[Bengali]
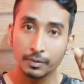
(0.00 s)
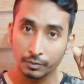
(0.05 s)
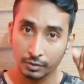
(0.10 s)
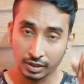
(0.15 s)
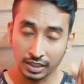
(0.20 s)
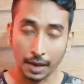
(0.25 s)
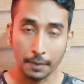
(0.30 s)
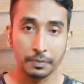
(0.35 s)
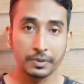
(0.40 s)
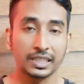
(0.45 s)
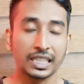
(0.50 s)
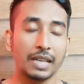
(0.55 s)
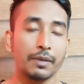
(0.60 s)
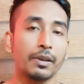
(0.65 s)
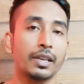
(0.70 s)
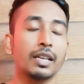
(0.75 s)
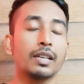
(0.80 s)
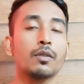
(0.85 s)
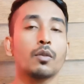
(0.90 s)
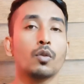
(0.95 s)

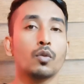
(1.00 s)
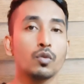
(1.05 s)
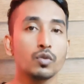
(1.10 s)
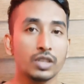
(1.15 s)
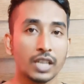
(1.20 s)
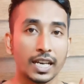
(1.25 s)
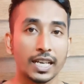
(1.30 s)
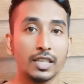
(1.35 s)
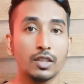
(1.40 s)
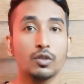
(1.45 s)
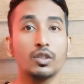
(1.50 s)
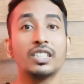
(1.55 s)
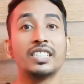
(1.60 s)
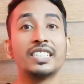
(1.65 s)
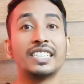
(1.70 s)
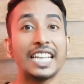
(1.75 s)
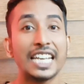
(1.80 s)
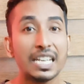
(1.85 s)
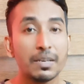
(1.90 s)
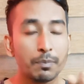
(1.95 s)
সাবস্ক্রাইবারের অনুযায়ী যদি
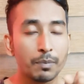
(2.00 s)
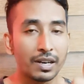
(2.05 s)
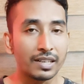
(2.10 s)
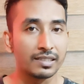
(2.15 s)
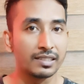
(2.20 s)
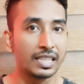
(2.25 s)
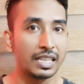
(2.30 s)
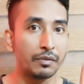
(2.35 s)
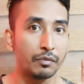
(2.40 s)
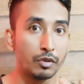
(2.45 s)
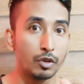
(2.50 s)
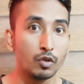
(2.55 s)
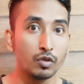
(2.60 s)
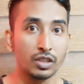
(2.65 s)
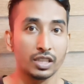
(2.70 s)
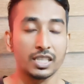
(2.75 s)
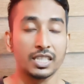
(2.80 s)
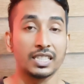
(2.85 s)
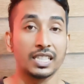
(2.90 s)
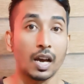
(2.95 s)
টেন পার্সেন্ট ভিউজ
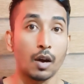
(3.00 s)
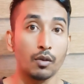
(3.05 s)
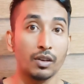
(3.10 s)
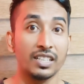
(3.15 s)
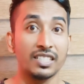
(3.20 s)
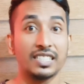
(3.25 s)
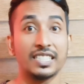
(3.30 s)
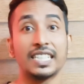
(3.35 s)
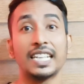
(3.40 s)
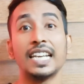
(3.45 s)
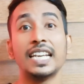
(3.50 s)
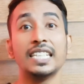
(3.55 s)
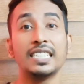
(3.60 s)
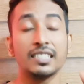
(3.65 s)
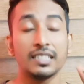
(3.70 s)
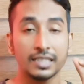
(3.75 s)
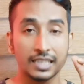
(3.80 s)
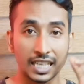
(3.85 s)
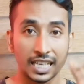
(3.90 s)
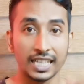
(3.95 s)
আসে তাহলে সেই
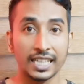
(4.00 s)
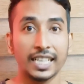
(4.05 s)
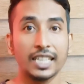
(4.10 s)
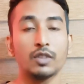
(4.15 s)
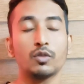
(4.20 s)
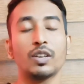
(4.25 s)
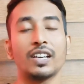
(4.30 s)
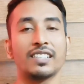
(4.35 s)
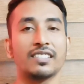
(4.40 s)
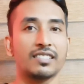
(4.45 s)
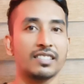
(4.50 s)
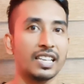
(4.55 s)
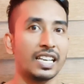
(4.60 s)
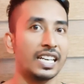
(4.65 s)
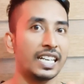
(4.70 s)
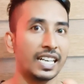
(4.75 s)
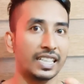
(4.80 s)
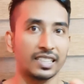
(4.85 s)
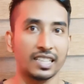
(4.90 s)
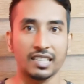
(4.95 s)
চ্যানেলটা কিন্তু এক্সেলেন্ট
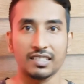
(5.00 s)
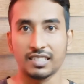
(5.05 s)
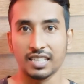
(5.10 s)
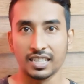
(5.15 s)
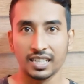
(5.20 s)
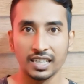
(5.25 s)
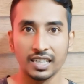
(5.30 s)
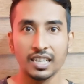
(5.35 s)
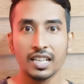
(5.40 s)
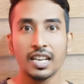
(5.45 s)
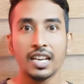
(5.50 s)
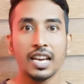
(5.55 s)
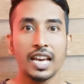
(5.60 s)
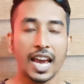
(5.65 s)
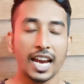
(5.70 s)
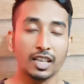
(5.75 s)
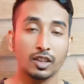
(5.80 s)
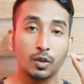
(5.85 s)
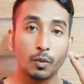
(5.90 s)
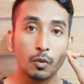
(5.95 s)
একটা চ্যানেল
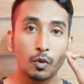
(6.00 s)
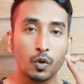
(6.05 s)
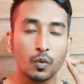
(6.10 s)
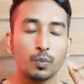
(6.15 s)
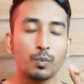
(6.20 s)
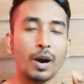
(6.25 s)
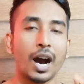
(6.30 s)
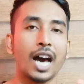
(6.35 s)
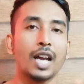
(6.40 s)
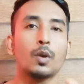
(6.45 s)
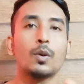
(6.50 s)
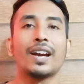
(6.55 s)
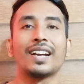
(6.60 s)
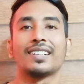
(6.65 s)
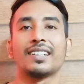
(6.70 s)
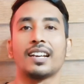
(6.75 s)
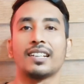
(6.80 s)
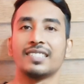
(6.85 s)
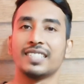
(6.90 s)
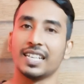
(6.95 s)
একদম খুব ভালো
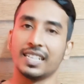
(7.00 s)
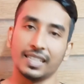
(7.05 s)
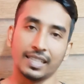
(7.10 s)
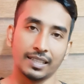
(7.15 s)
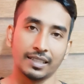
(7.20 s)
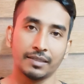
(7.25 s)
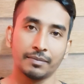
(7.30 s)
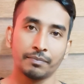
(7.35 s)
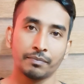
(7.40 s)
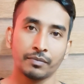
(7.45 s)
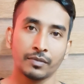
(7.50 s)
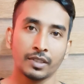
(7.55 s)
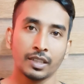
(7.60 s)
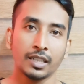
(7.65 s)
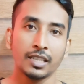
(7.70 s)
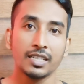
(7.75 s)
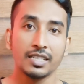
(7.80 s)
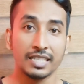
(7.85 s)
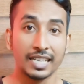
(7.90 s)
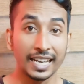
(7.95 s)
একটা চ্যানেল
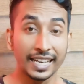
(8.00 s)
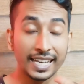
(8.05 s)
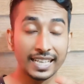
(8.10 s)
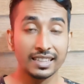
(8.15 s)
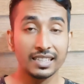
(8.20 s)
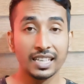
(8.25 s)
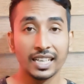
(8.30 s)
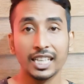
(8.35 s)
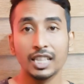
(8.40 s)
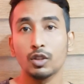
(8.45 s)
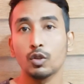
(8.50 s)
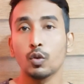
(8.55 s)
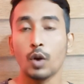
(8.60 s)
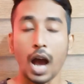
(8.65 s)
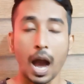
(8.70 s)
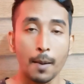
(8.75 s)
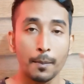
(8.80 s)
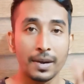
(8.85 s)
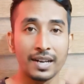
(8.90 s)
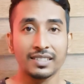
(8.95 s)
সেক্ষেত্রে কিন্তু
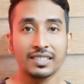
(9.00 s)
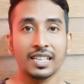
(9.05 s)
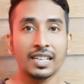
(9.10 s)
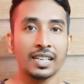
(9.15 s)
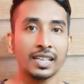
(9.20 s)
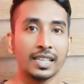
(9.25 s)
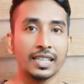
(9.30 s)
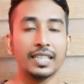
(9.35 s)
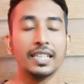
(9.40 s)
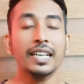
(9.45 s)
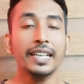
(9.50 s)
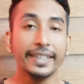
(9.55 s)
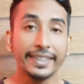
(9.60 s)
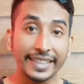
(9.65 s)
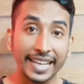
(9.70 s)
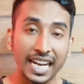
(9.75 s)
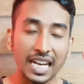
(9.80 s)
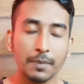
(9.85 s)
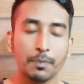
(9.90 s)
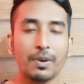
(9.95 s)
আমার চ্যানেলে
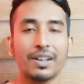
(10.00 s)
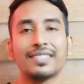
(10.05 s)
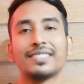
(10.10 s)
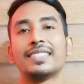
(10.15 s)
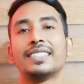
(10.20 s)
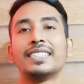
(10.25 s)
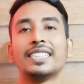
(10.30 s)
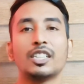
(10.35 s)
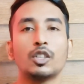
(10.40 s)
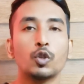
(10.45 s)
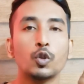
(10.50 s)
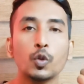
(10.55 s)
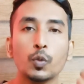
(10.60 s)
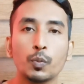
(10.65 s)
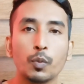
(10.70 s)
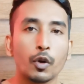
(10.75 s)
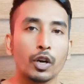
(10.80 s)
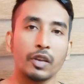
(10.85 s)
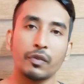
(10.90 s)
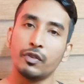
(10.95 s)
টেন পার্সেন্টের
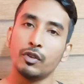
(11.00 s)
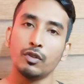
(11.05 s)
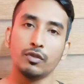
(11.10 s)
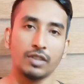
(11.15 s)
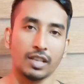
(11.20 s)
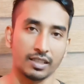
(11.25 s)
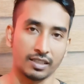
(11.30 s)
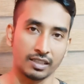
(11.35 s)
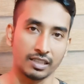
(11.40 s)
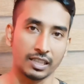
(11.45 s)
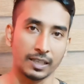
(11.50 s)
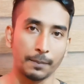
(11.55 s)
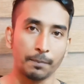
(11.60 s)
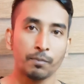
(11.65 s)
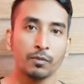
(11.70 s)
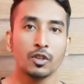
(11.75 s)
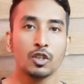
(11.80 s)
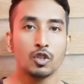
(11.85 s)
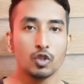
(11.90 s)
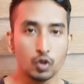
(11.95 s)
উপরে ভিউজ আসছে
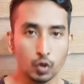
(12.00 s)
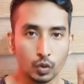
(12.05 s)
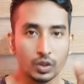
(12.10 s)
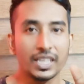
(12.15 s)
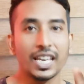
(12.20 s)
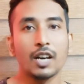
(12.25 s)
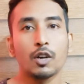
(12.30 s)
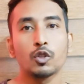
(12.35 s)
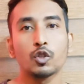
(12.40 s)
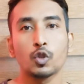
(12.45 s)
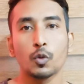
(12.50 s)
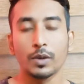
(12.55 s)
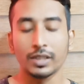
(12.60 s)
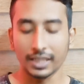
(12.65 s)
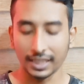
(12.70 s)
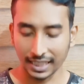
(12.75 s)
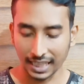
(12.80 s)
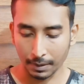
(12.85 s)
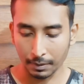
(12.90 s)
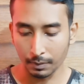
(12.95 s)
যদি এখন
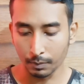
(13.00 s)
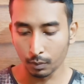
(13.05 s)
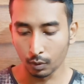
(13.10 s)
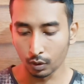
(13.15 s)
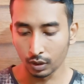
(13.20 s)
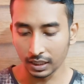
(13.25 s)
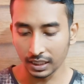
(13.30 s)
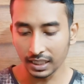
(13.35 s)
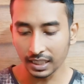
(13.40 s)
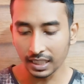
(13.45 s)
তোমাদেরকে আমি বলি